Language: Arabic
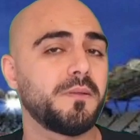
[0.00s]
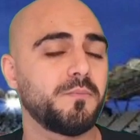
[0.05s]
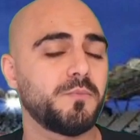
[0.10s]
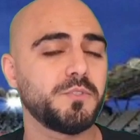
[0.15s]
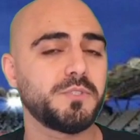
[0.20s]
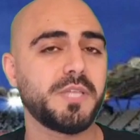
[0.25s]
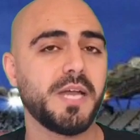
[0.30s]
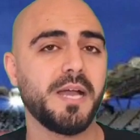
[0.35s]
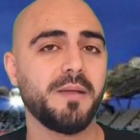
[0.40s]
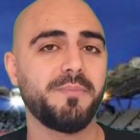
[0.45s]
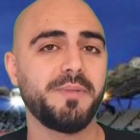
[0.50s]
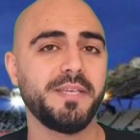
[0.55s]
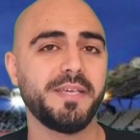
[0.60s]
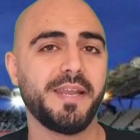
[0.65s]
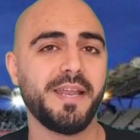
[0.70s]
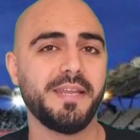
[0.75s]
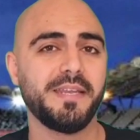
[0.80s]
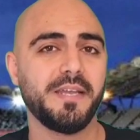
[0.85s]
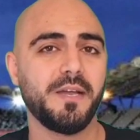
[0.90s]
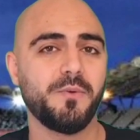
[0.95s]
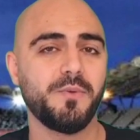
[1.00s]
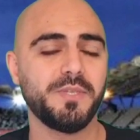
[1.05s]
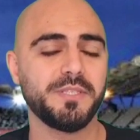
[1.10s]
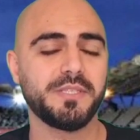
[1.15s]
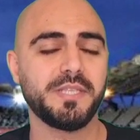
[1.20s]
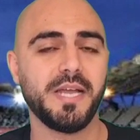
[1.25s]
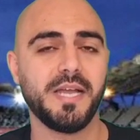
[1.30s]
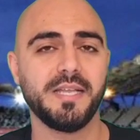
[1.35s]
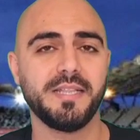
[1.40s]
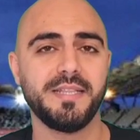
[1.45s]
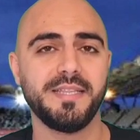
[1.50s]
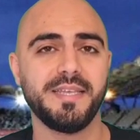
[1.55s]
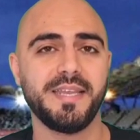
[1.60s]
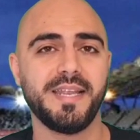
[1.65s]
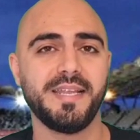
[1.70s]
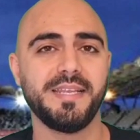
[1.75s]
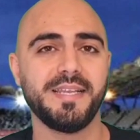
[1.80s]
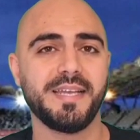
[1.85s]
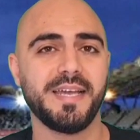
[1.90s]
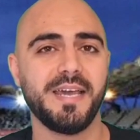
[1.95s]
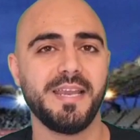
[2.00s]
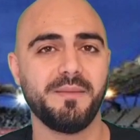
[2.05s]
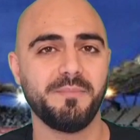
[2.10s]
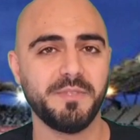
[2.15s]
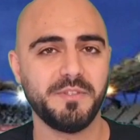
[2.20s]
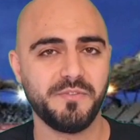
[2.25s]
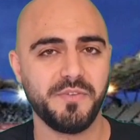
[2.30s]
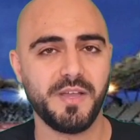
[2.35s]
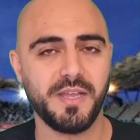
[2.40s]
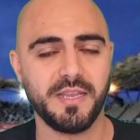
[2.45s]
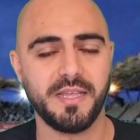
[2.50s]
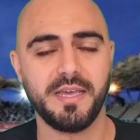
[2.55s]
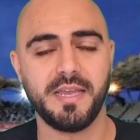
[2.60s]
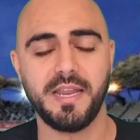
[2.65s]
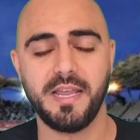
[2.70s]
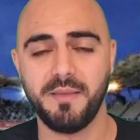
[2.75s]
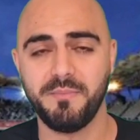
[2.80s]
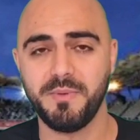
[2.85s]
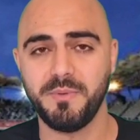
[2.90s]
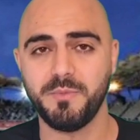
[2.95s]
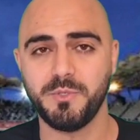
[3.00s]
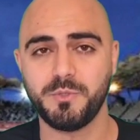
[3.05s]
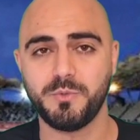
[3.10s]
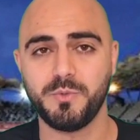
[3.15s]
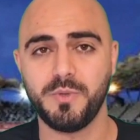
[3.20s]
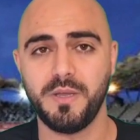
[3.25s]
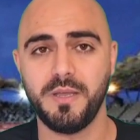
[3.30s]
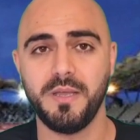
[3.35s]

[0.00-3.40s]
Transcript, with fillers: المنتخب الايراني او الاتحاد الايراني كان عم يدفع الغرام